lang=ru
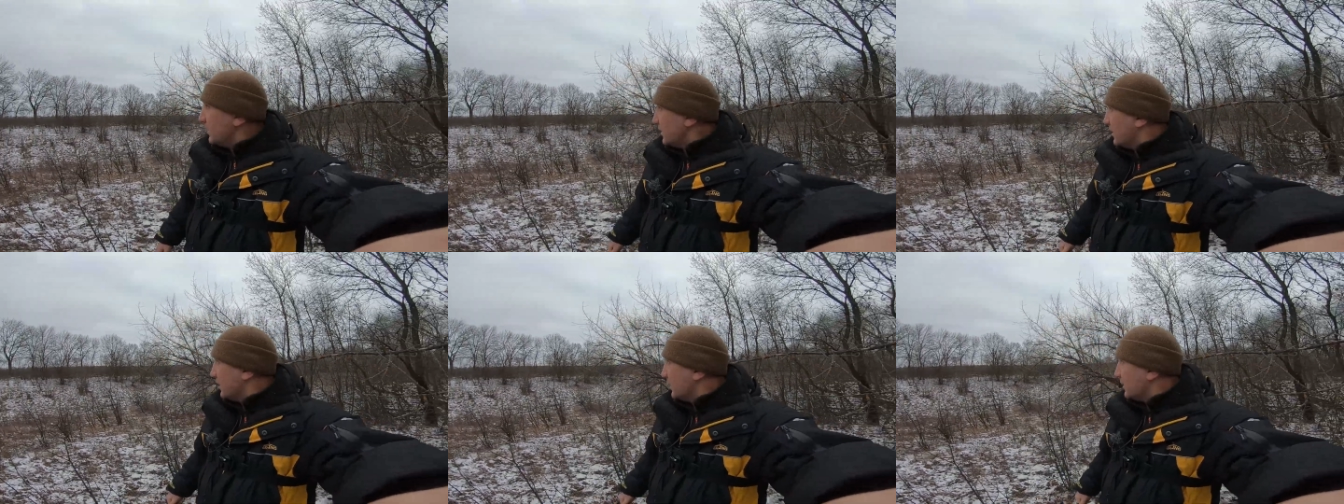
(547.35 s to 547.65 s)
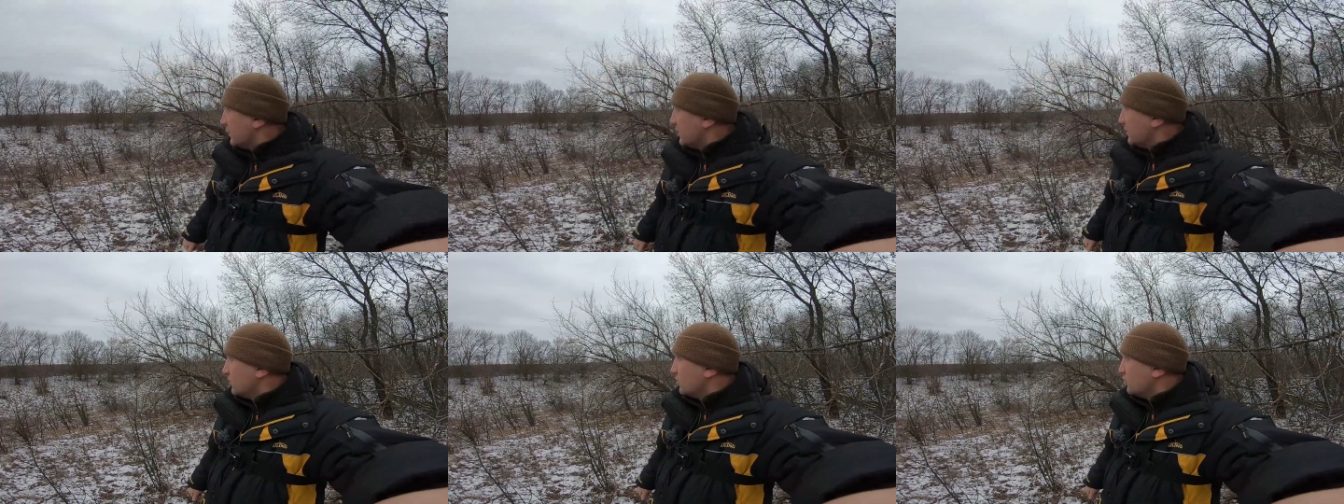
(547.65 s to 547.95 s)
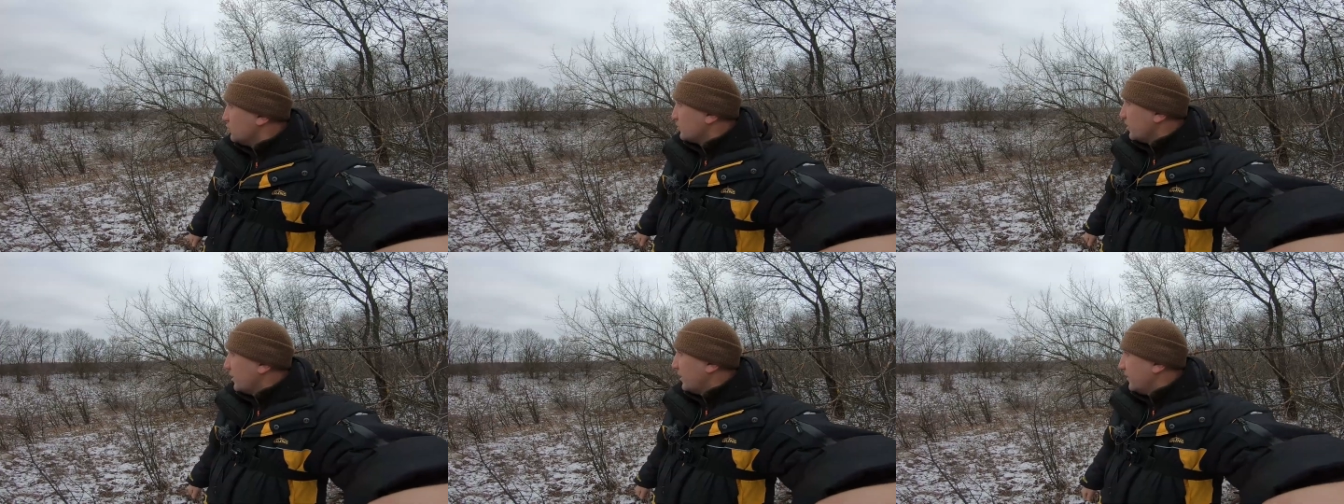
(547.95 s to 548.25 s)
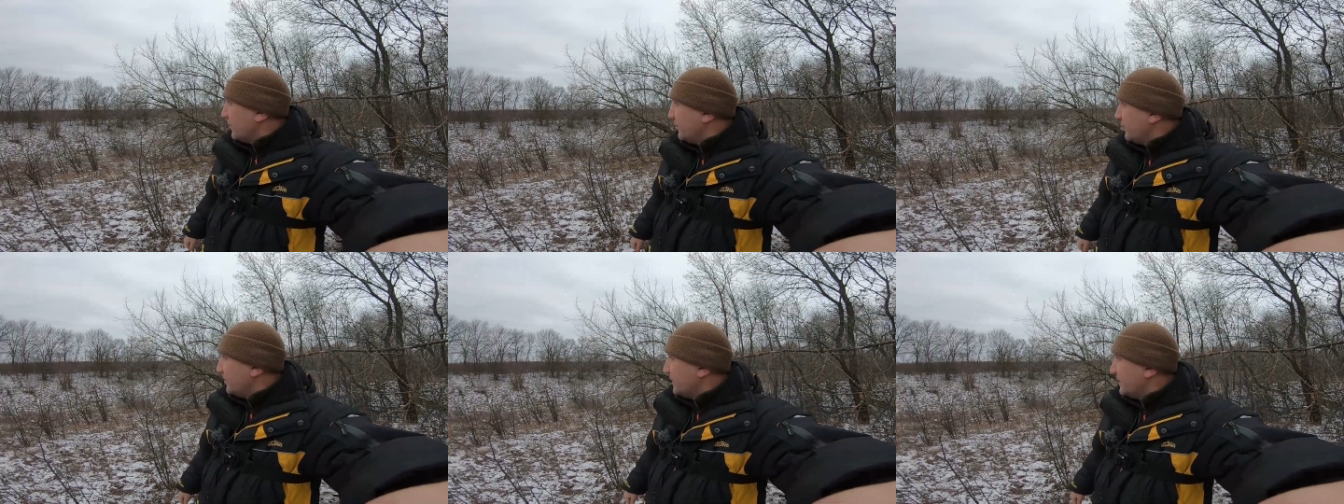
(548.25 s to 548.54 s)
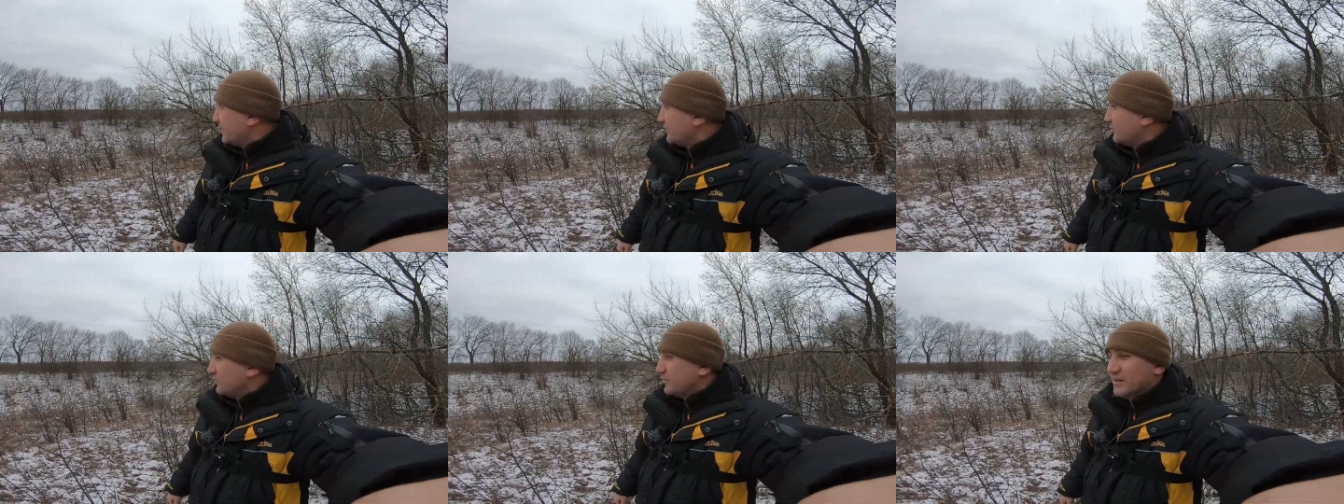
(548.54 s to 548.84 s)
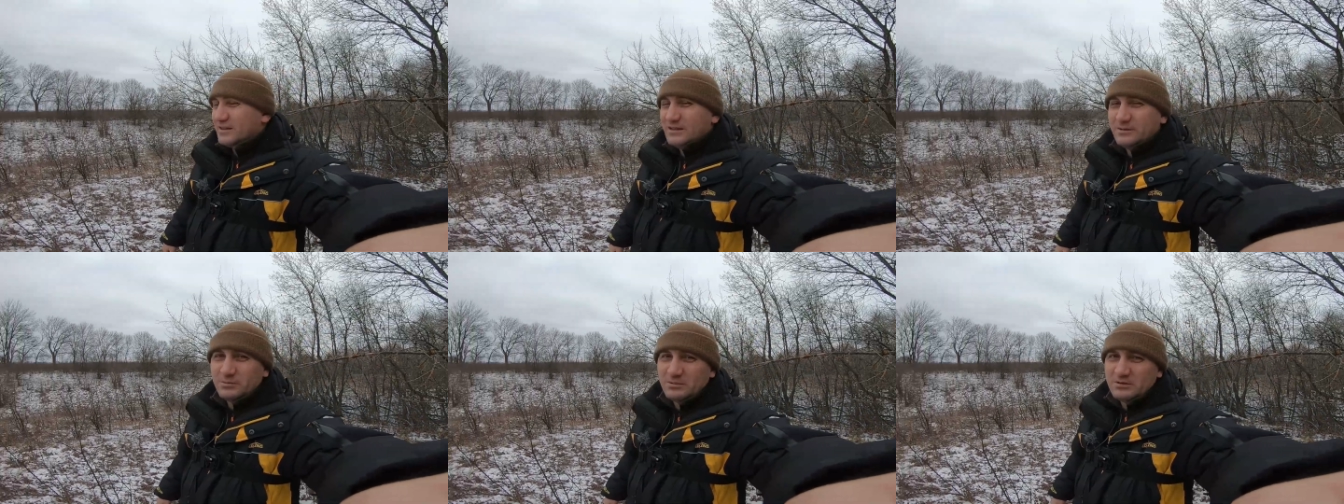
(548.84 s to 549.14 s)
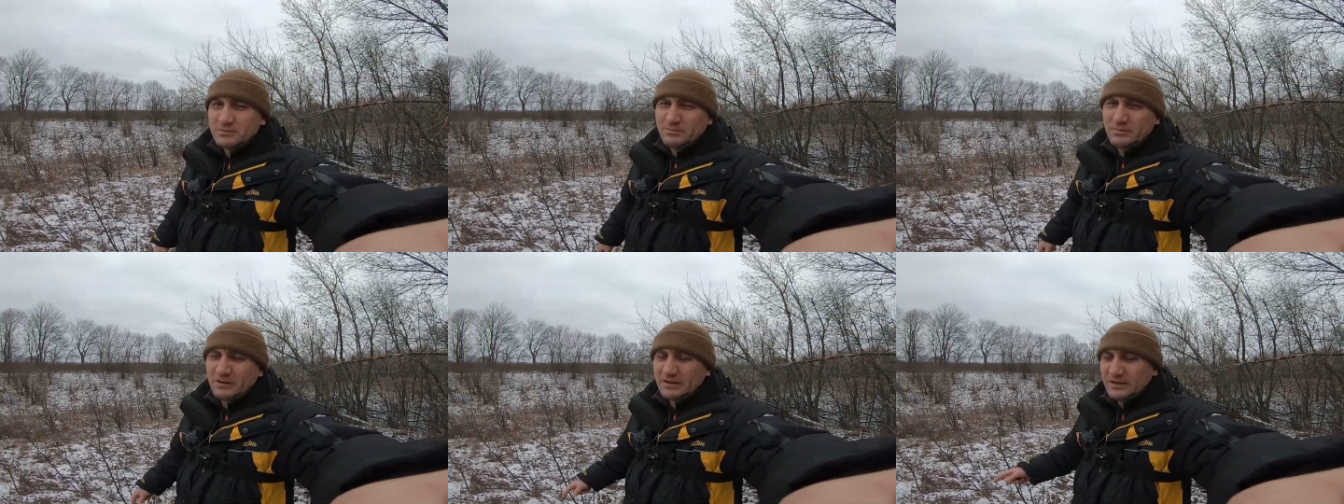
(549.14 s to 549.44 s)
груша, и вот они
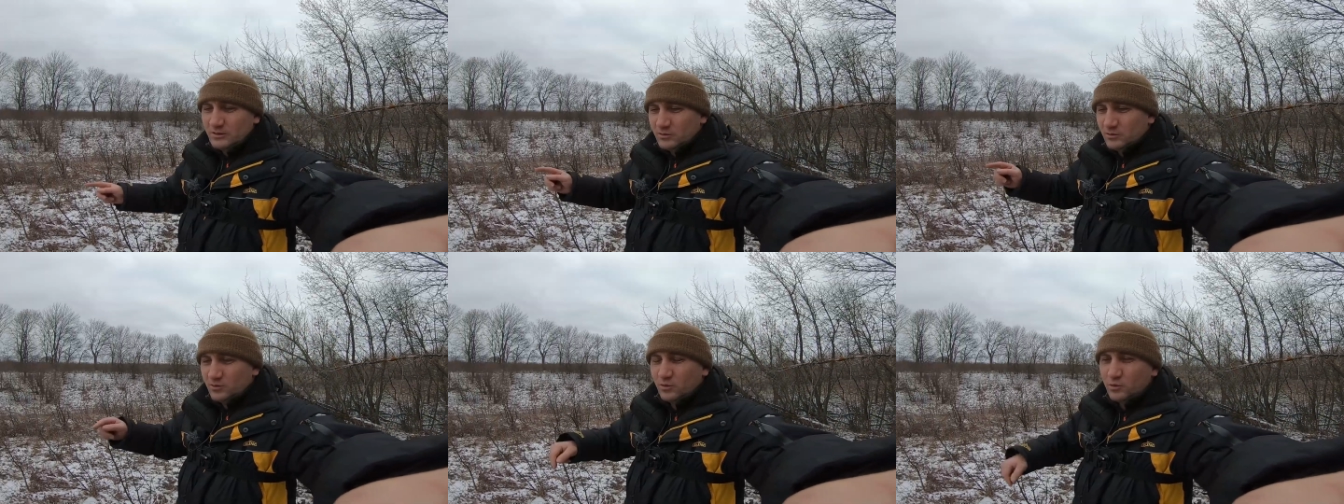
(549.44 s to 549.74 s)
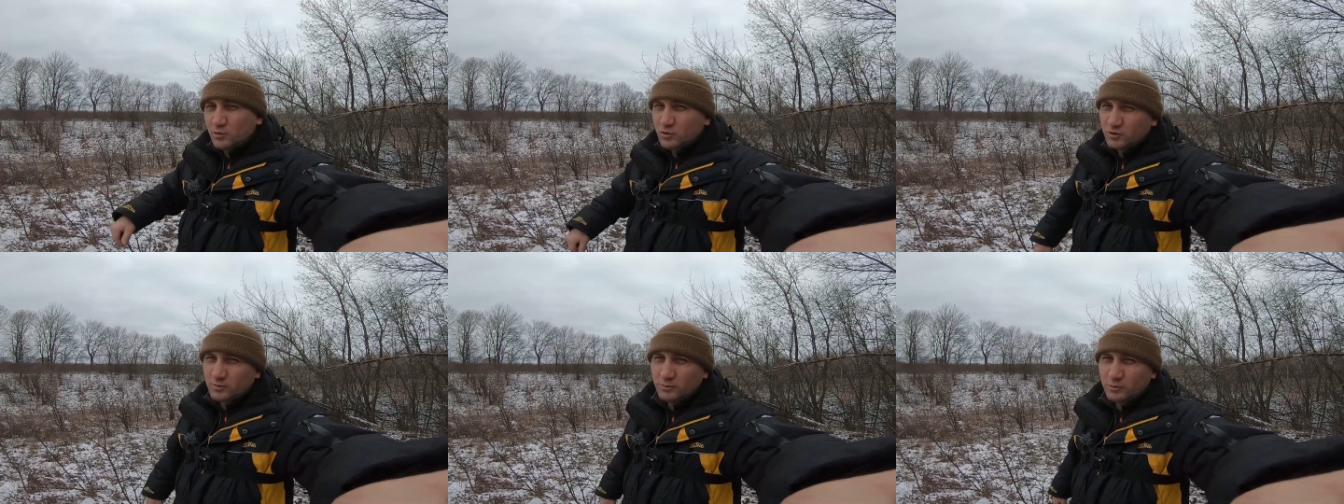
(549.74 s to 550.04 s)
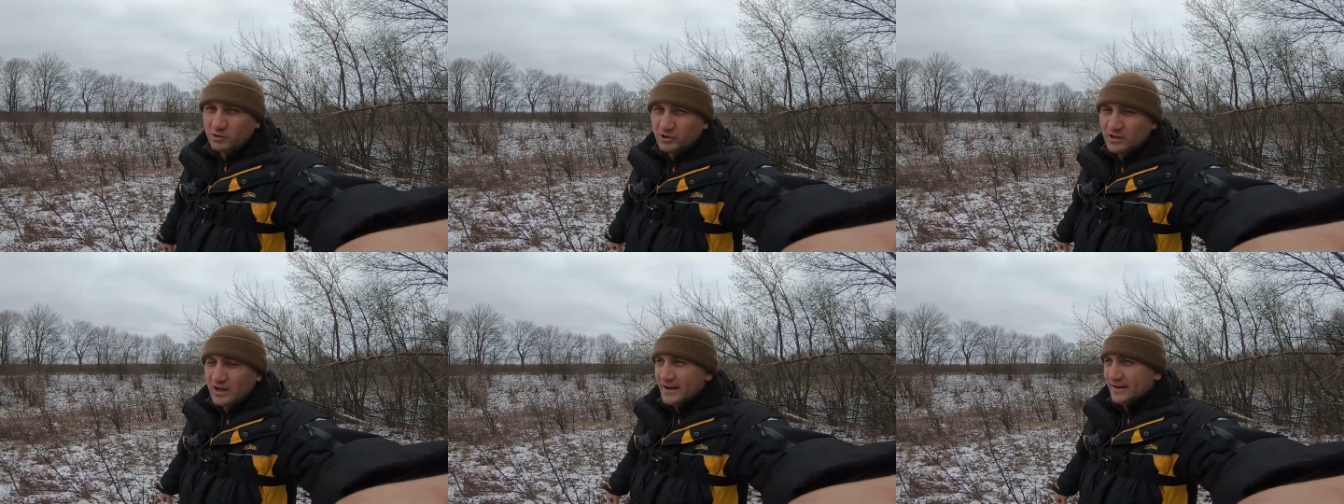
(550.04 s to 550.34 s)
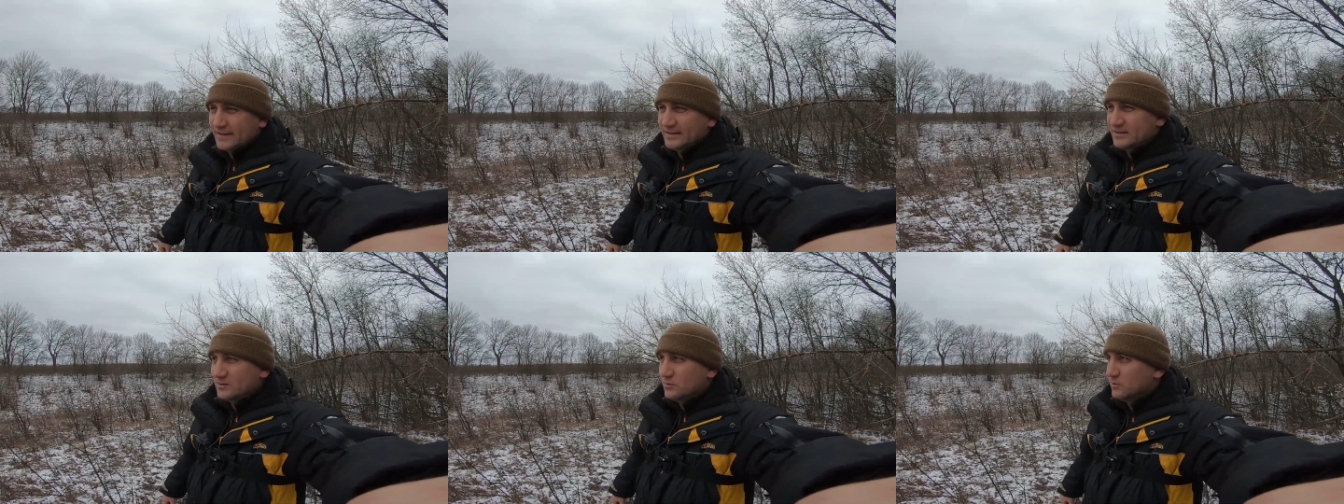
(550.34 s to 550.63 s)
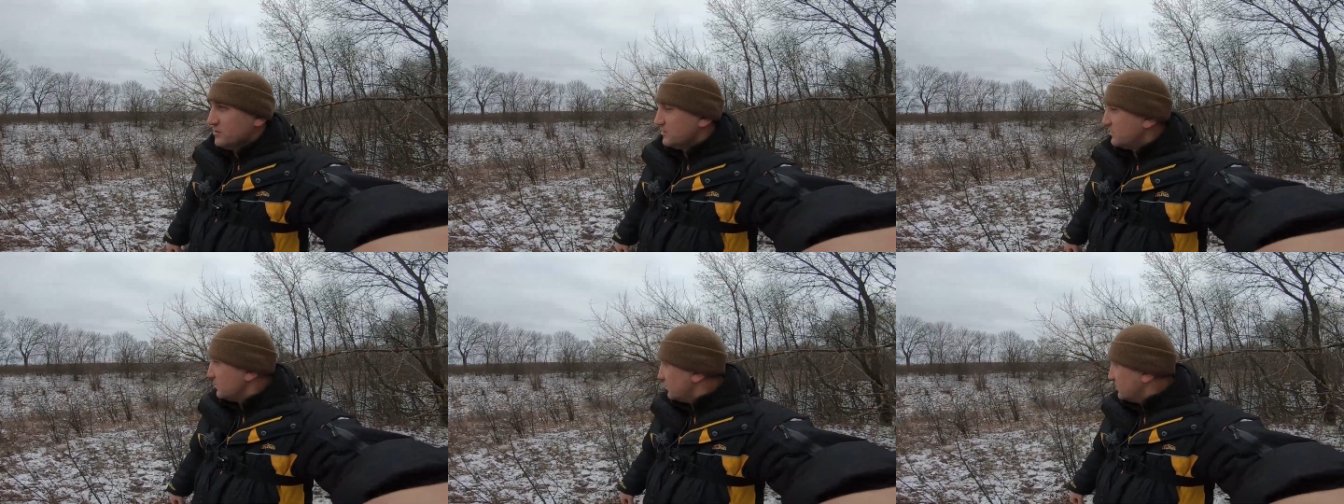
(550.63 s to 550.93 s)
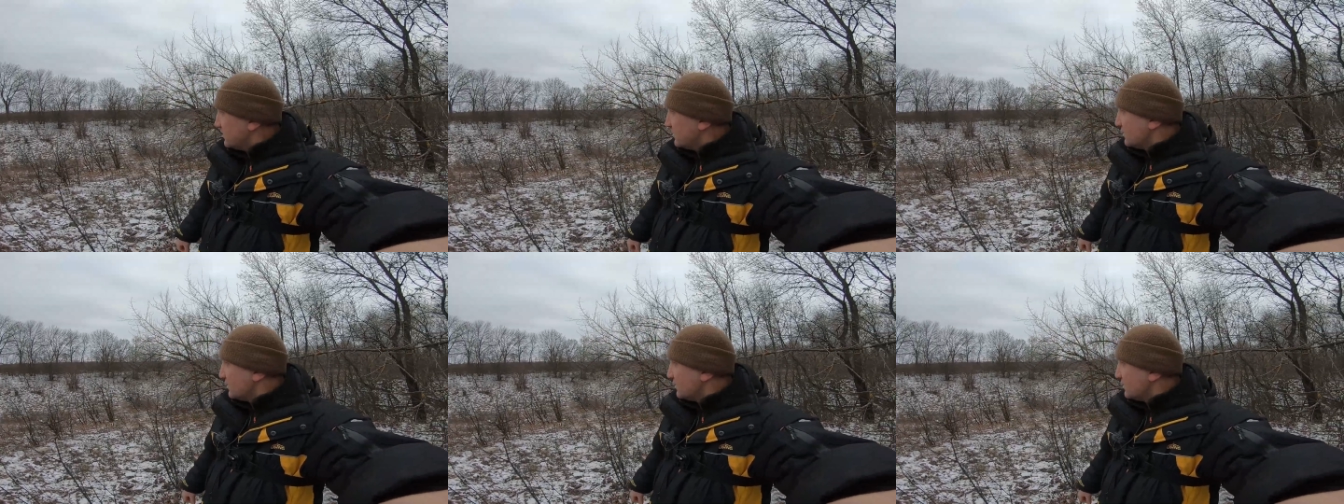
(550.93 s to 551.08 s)
под эту грушу спускались. То есть